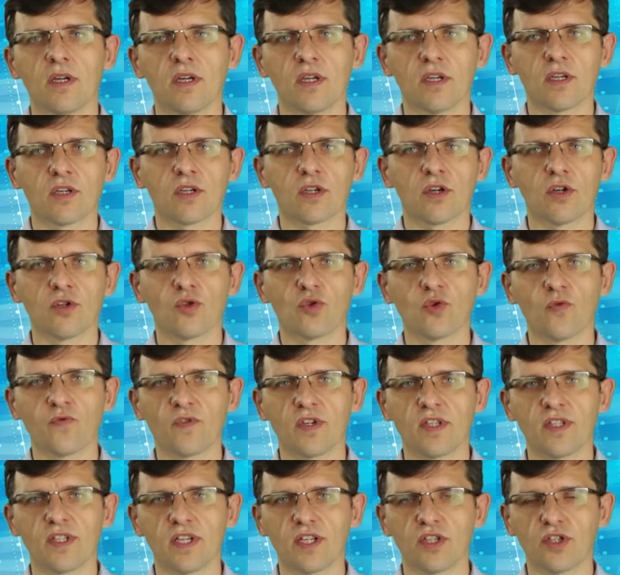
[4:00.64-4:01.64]
y,
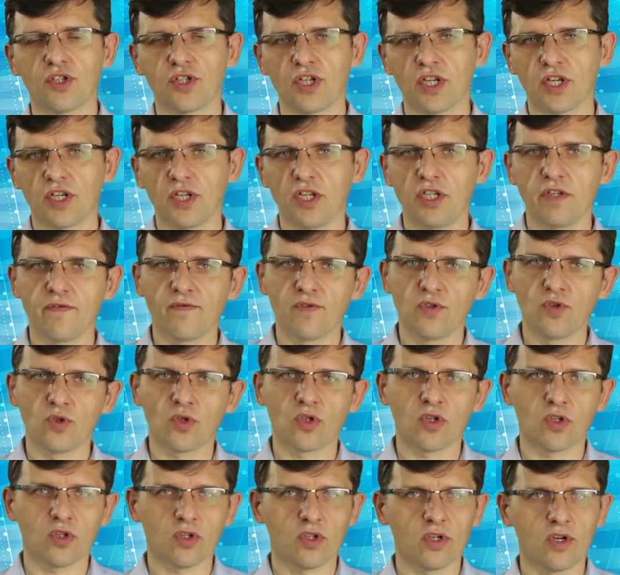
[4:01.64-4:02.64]
końcówki tych trzech linii w dniu
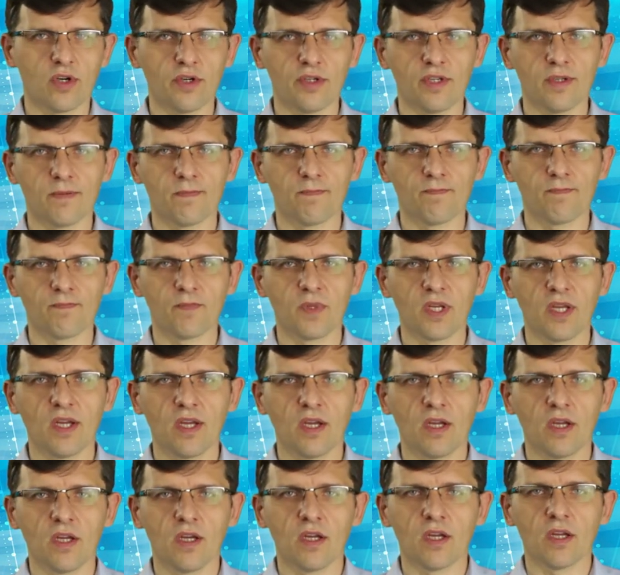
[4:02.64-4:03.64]
kontroli.
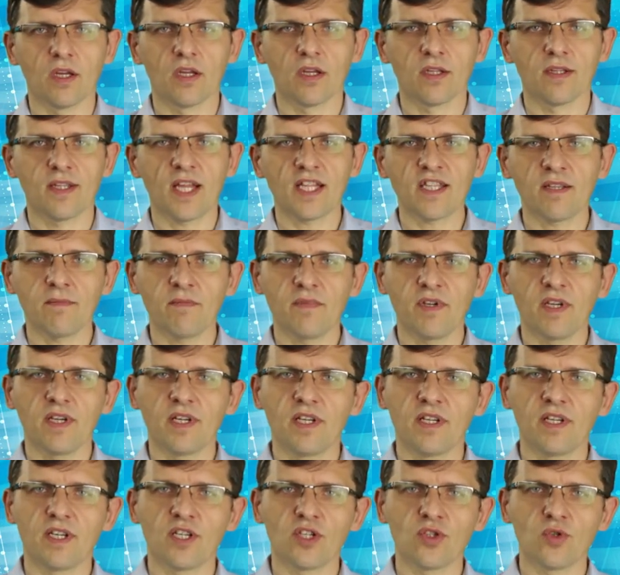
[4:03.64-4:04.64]
Na tym
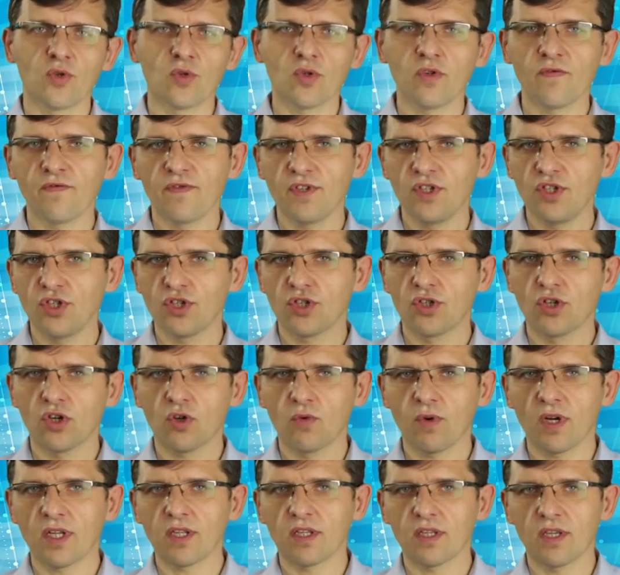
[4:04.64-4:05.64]
y, rysunku widzisz
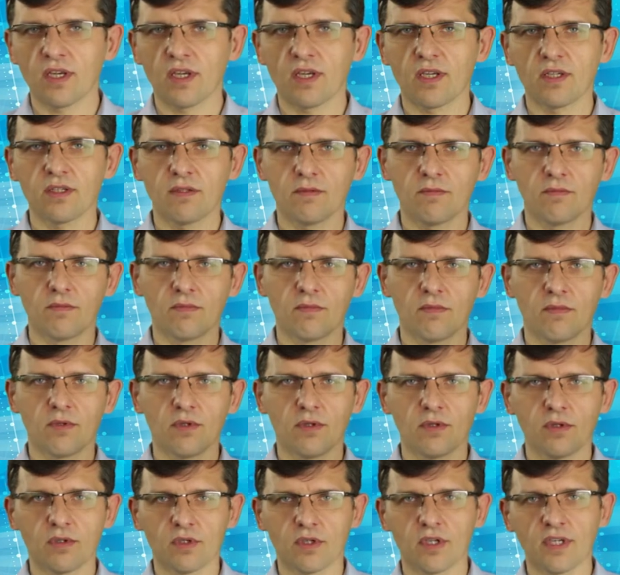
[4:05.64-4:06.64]
dokładnie,
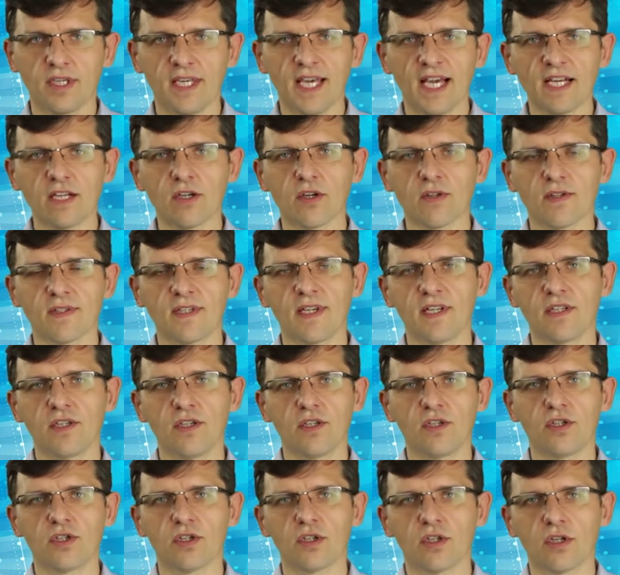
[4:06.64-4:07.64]
jak
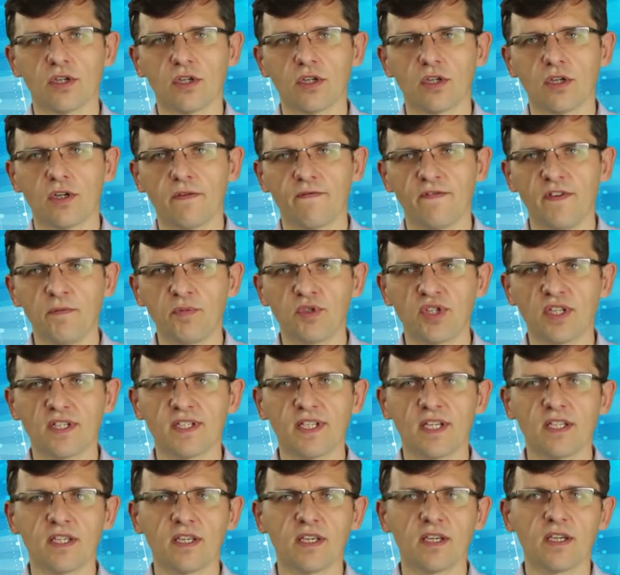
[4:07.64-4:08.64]
ocenić
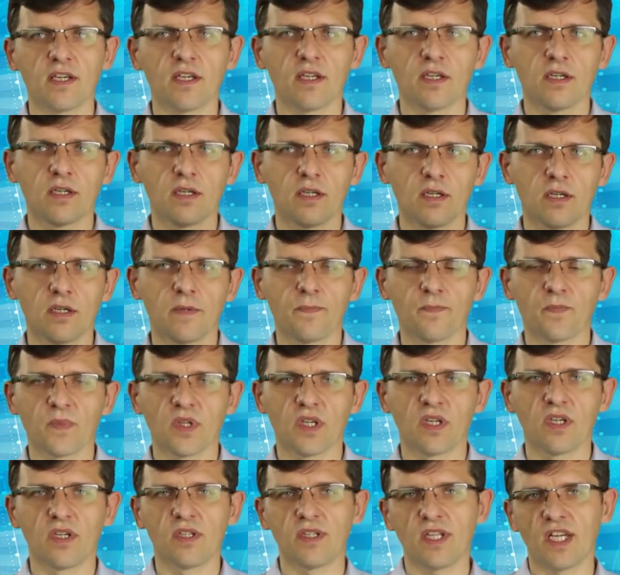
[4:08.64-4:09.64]
wyprzedzenie
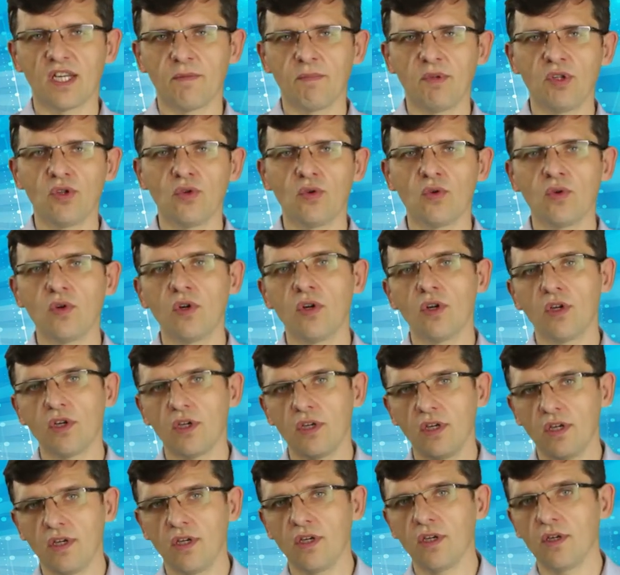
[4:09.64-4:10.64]
terminu
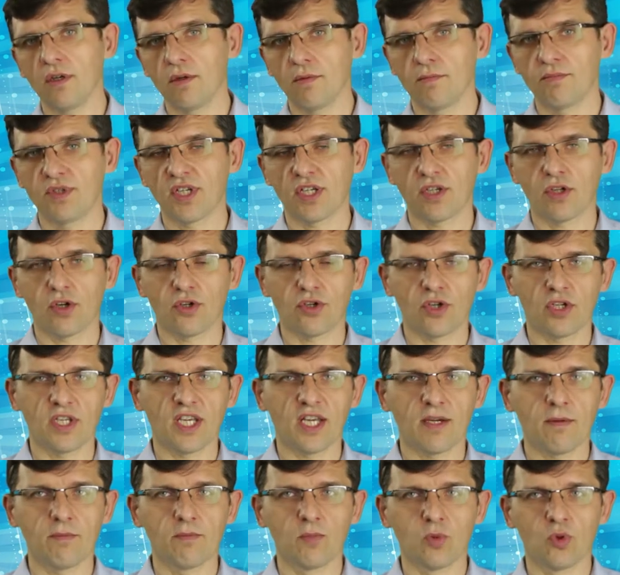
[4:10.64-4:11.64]
i
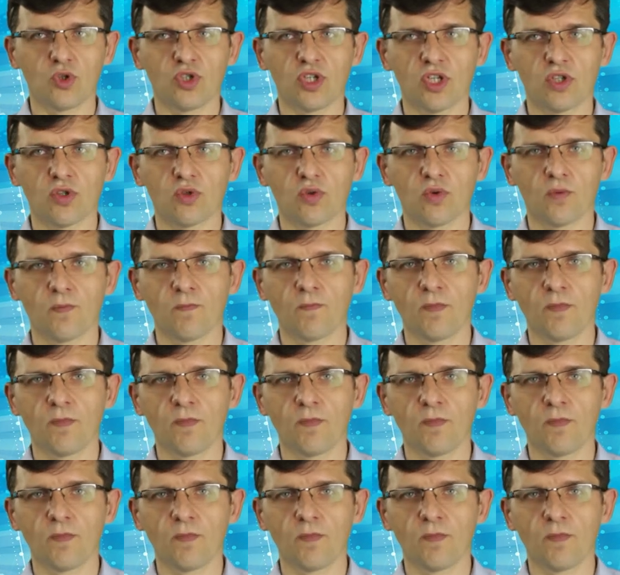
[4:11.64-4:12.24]
przekroczenia budżetu.